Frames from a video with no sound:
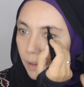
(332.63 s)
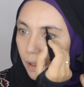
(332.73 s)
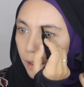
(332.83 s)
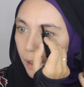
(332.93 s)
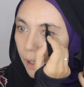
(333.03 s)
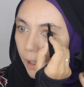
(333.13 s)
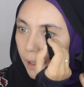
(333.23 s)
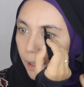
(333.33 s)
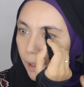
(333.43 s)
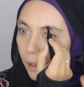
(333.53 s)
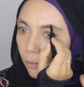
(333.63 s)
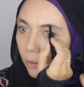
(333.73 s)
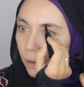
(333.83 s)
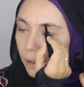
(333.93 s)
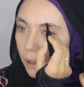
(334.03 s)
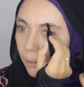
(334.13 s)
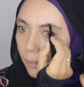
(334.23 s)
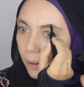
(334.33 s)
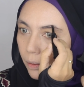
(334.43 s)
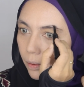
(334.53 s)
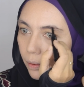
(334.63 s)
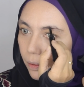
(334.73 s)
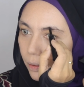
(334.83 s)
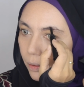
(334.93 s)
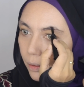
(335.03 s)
Ya iyalah ya, lawang krim kok yo. Ya.